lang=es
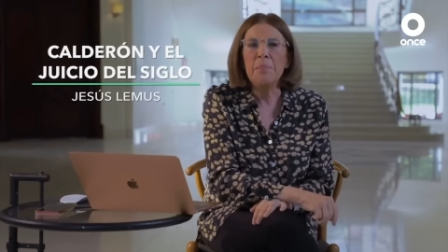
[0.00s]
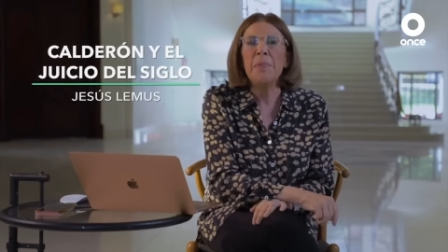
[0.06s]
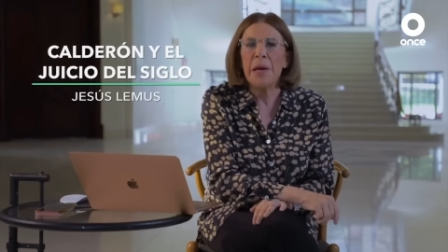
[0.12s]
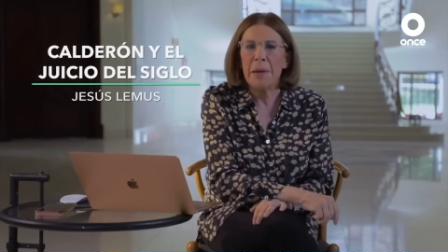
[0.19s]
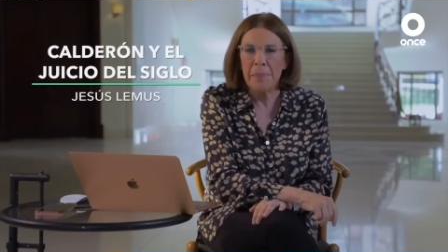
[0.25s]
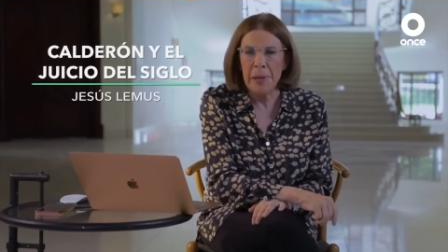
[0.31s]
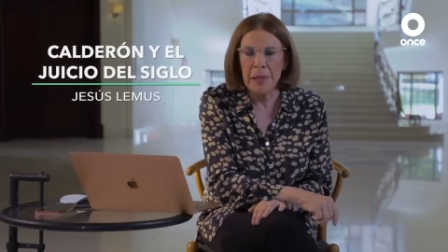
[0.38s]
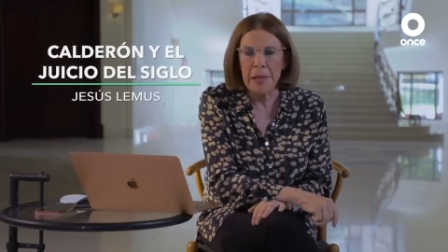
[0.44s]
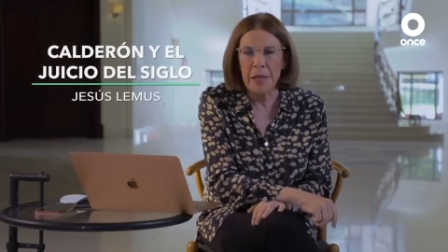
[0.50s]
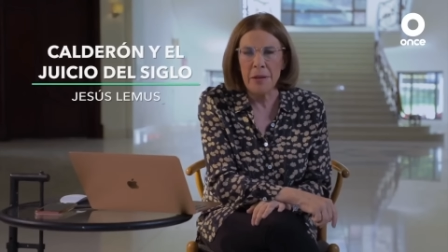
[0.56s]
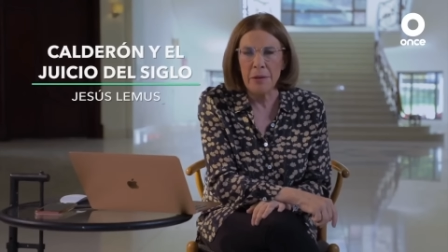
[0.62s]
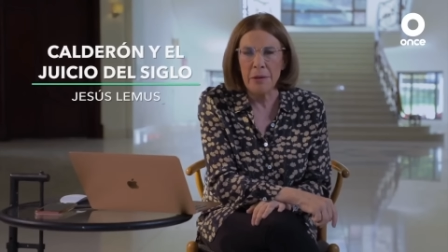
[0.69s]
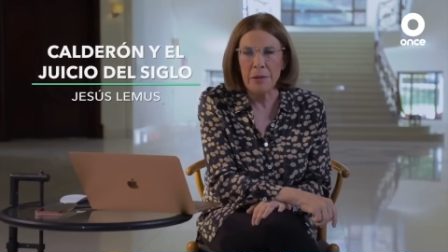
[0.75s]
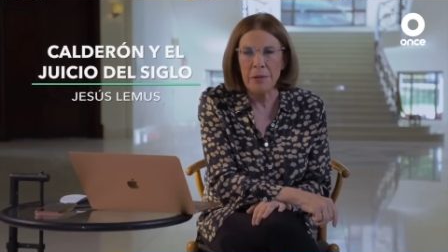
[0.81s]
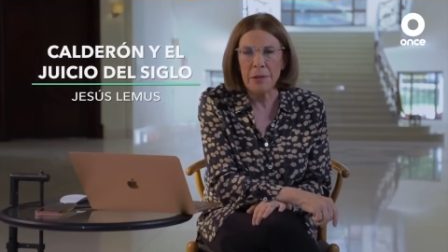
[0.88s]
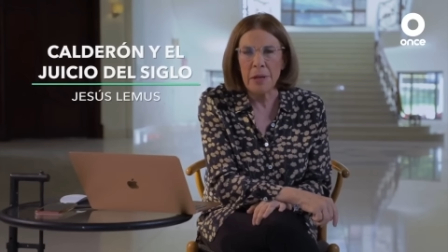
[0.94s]

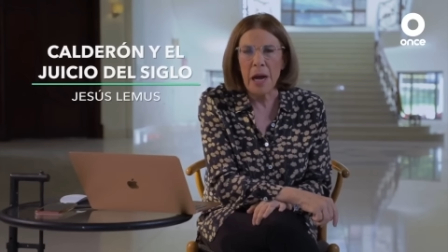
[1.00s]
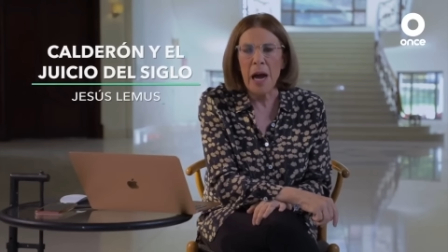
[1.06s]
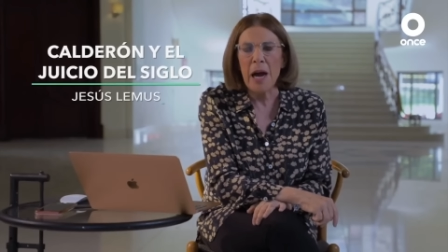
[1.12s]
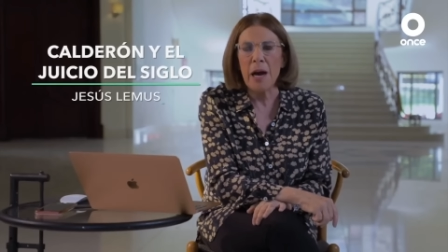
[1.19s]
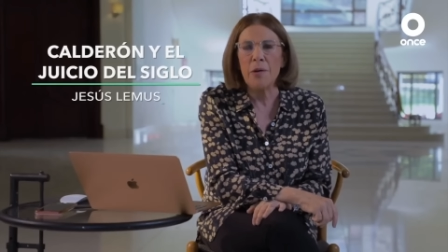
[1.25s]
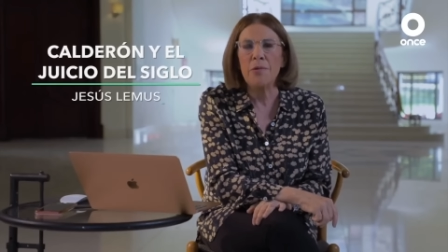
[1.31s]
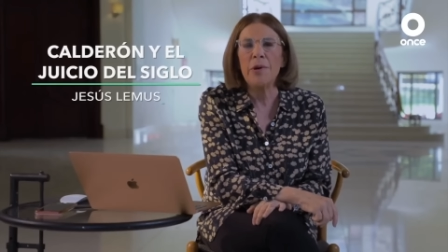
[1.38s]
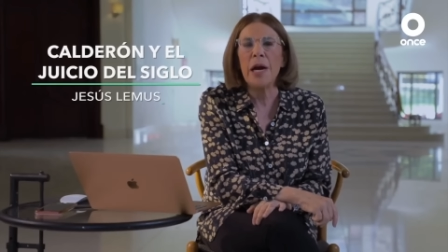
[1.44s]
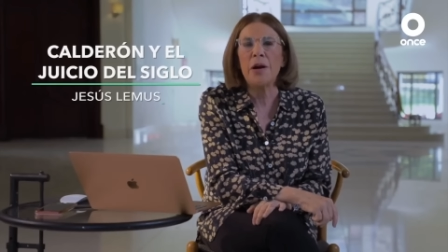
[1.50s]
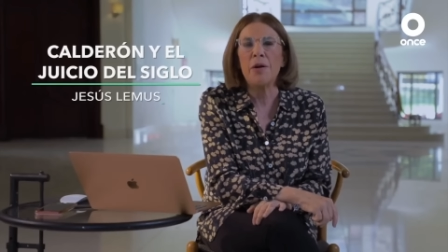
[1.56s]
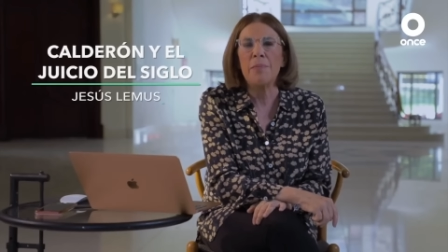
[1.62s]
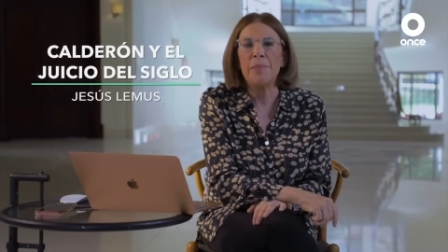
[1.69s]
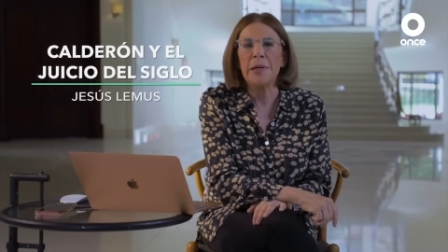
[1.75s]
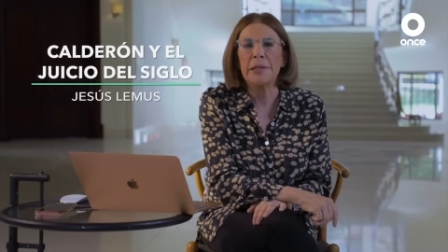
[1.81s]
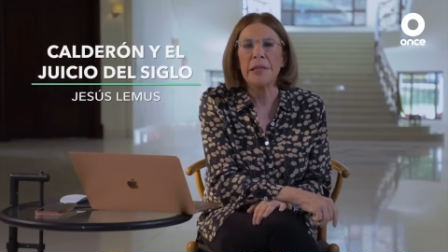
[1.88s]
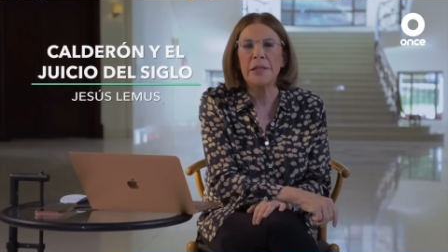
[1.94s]
Bienvenidos a una
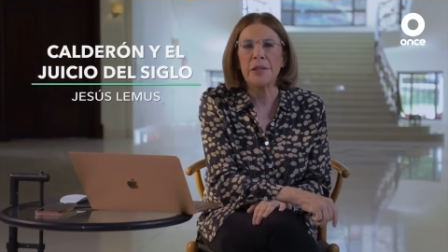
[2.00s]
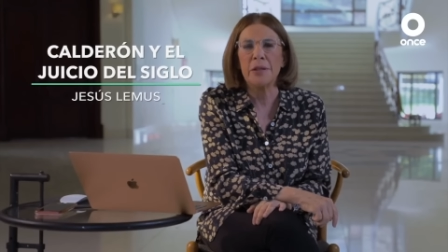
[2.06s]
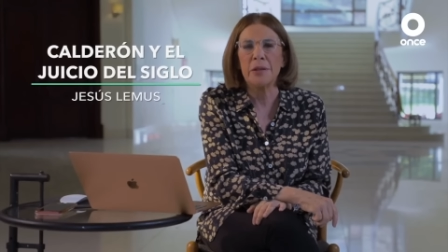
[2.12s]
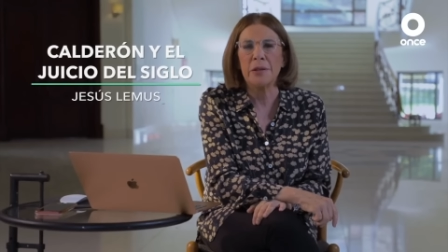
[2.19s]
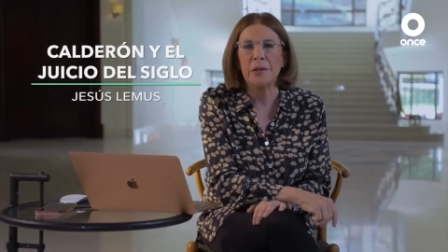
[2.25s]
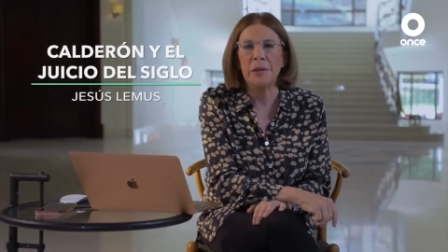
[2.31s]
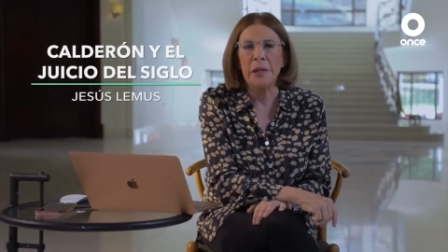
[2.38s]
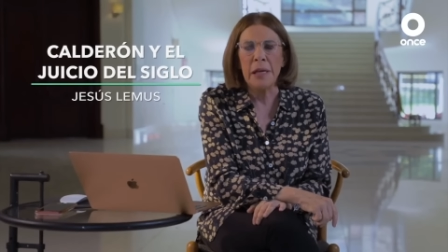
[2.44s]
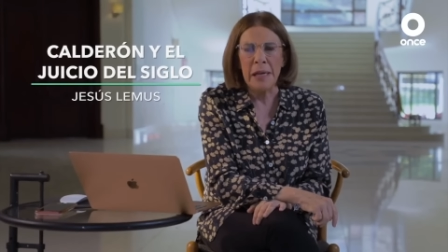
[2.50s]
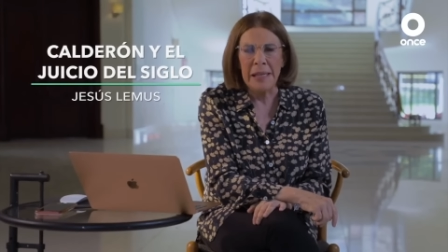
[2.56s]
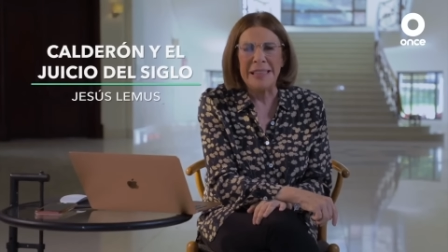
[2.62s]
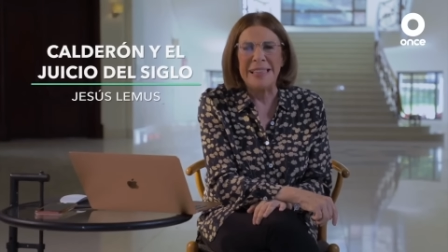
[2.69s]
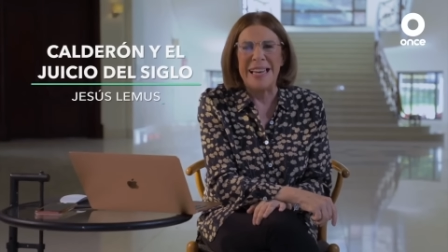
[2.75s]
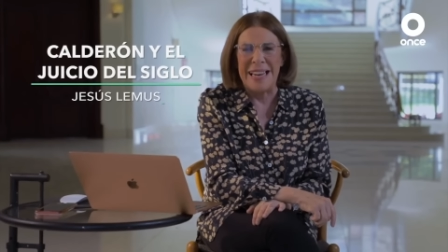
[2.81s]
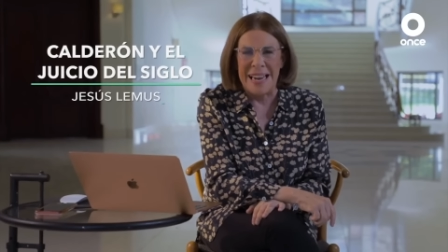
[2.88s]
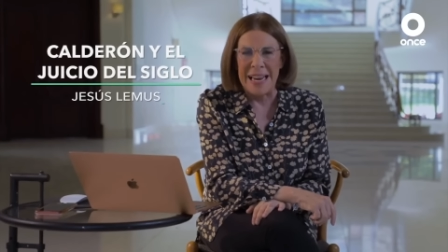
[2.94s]
conversación
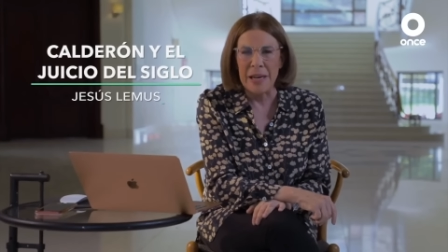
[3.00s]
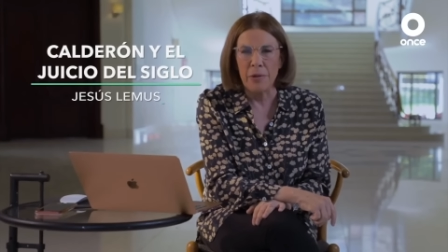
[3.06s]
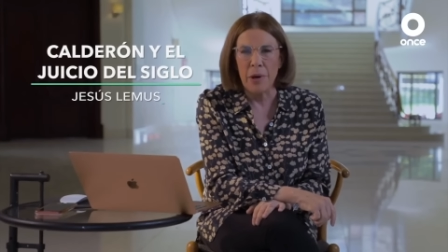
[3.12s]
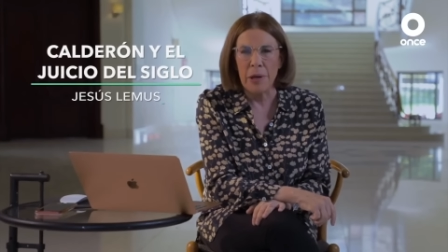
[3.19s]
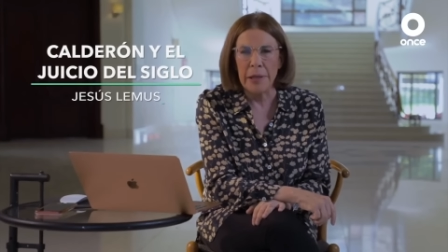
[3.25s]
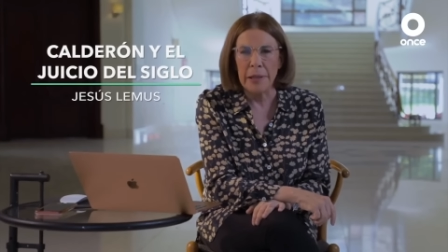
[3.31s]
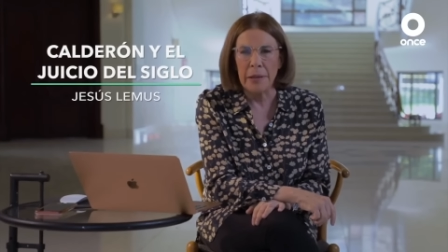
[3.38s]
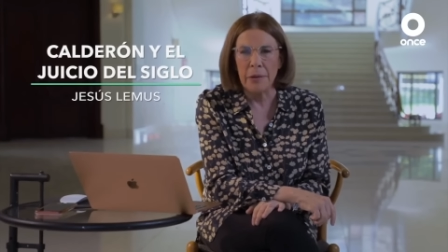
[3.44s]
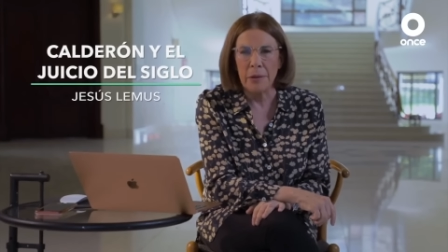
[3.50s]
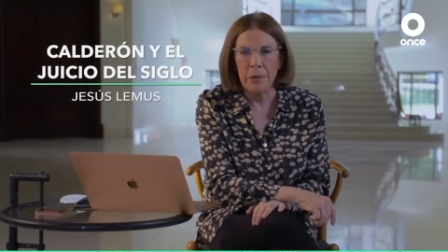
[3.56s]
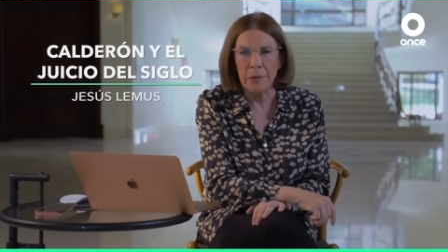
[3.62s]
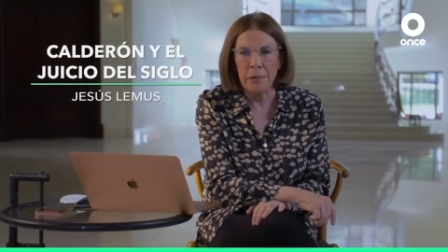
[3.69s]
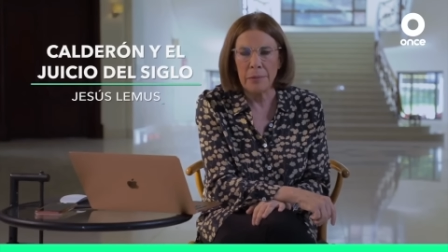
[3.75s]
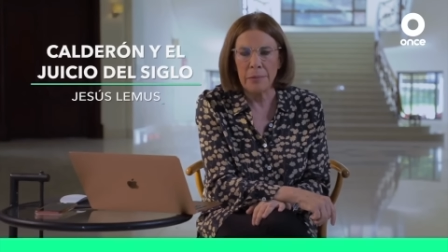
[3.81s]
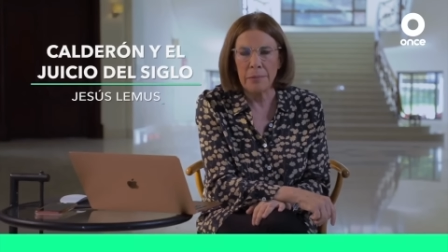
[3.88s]
de largo aliento.